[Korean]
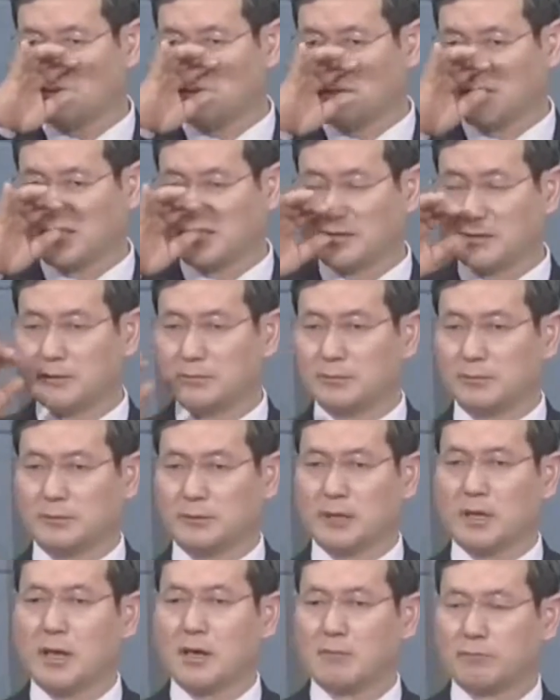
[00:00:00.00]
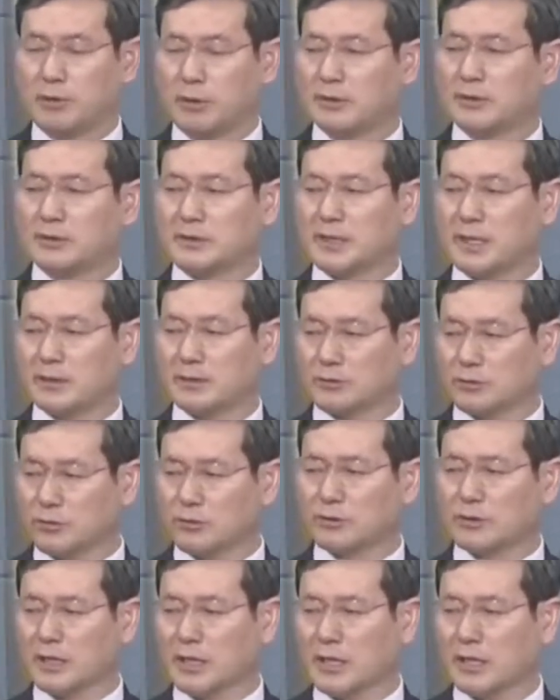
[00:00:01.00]
여러분 번제,
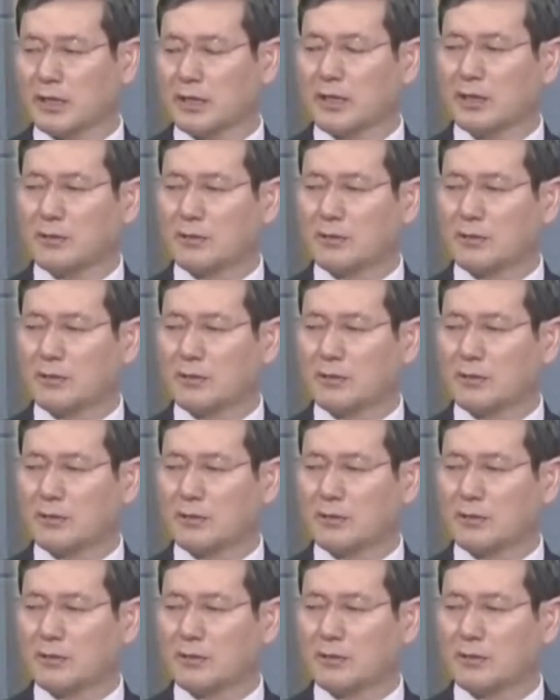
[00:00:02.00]
소제,